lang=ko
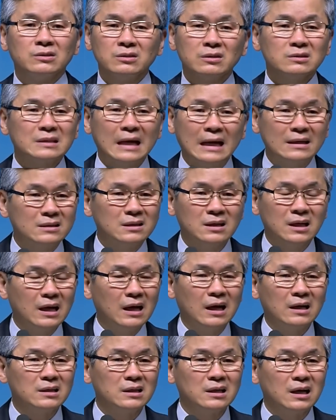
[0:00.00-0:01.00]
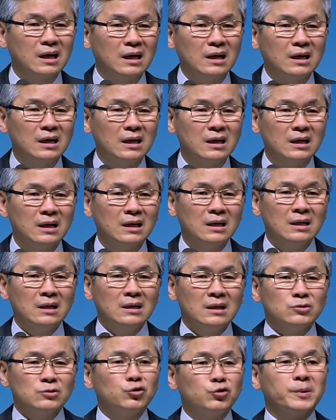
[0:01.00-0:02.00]
그저 사는 게 아니라
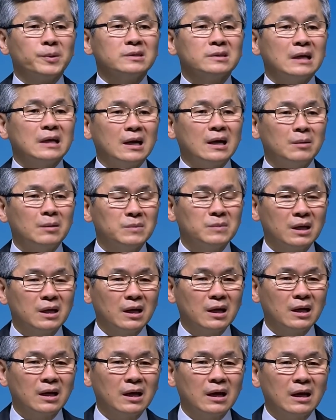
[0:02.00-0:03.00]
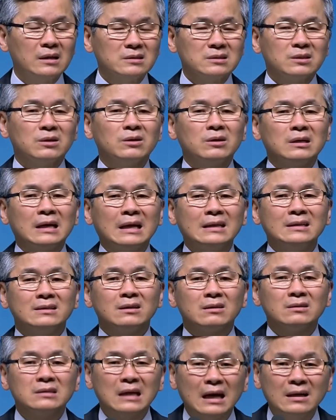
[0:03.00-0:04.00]
주변 사람들에게
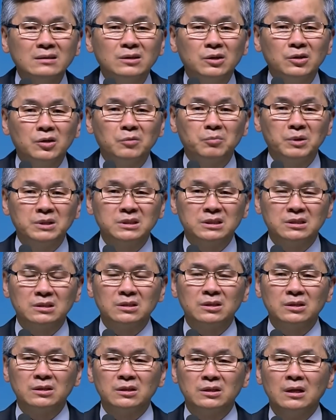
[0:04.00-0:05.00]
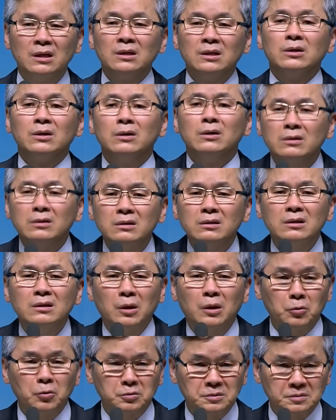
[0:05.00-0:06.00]
선한 영향력을 미치는
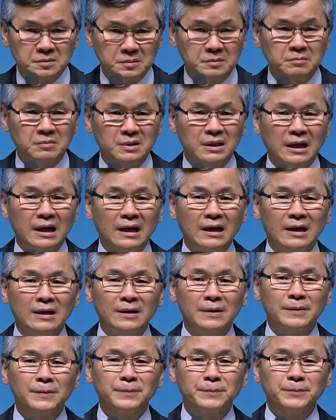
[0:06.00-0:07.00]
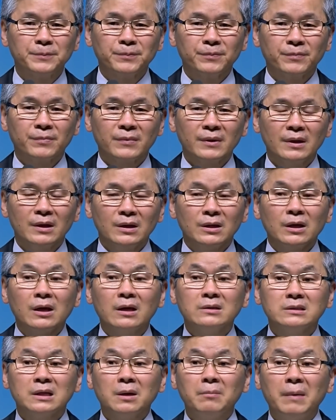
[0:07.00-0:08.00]
어른이 되고 싶습니다.
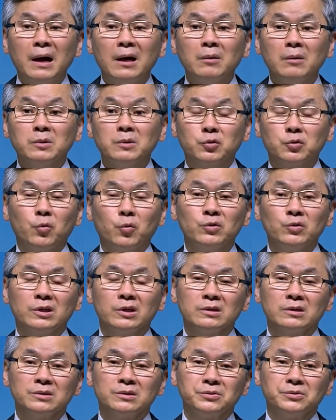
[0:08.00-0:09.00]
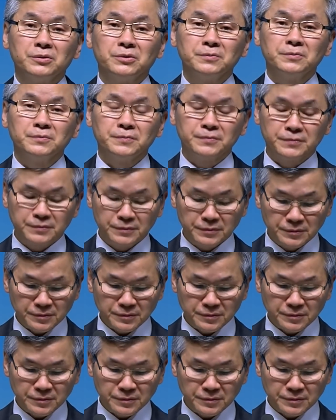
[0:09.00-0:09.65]
이게 제 마음의 소원이거든요.